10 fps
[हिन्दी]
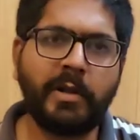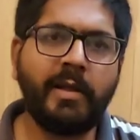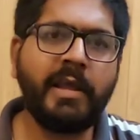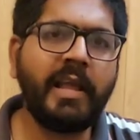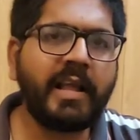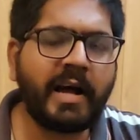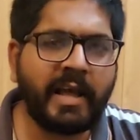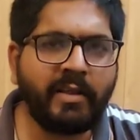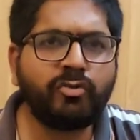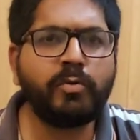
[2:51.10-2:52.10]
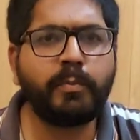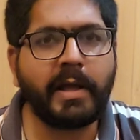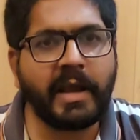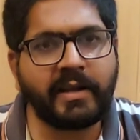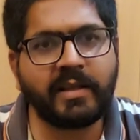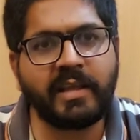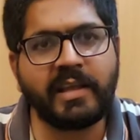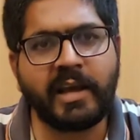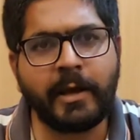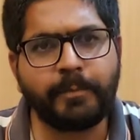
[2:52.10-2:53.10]
मतलब एक गाय जो बैठ
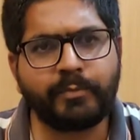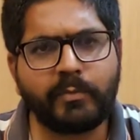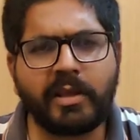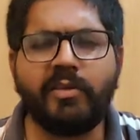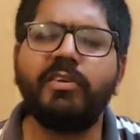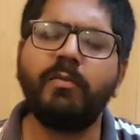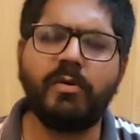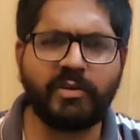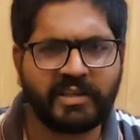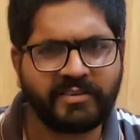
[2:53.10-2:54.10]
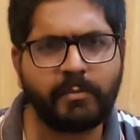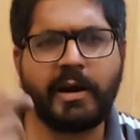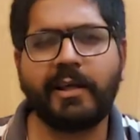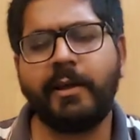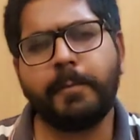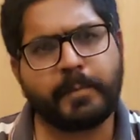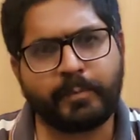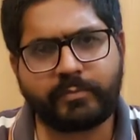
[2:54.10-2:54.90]
गई है किसी भी वजह से बैठ गई